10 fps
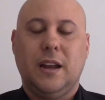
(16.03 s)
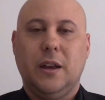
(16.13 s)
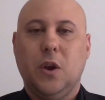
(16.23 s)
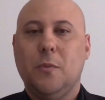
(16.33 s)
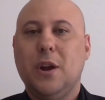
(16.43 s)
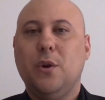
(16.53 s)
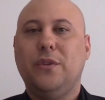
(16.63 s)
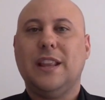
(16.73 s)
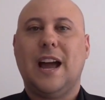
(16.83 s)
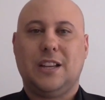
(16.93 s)
nenhuma
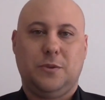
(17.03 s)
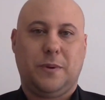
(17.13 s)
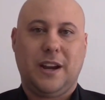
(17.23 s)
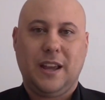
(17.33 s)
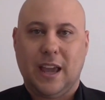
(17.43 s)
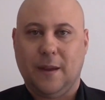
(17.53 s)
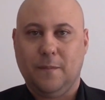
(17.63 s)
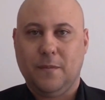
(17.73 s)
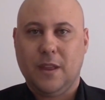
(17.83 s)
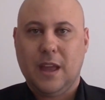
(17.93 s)
novidade para ninguém.